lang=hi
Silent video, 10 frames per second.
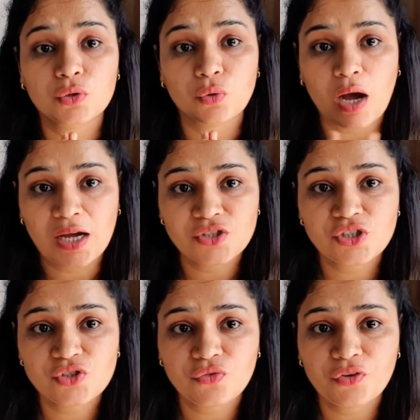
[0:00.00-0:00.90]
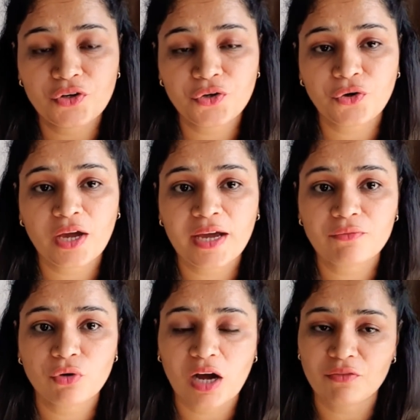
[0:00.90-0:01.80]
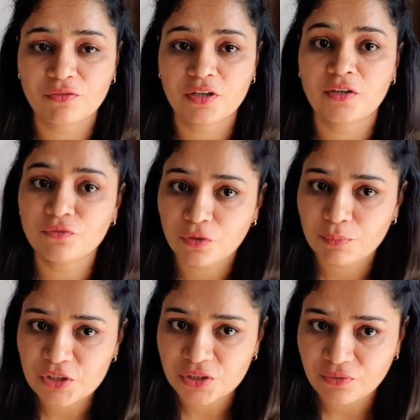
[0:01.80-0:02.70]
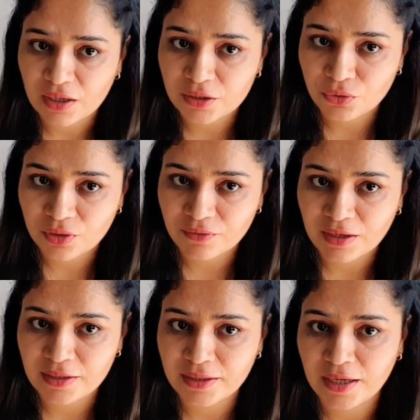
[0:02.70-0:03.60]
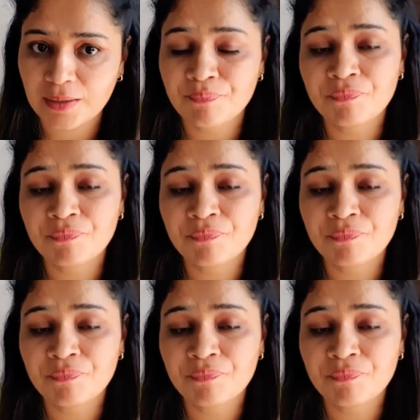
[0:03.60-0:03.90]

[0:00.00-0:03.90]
तो आज की जो वीडियो है वो काफ़ी इंफॉर्मेशन वाली होने वाली है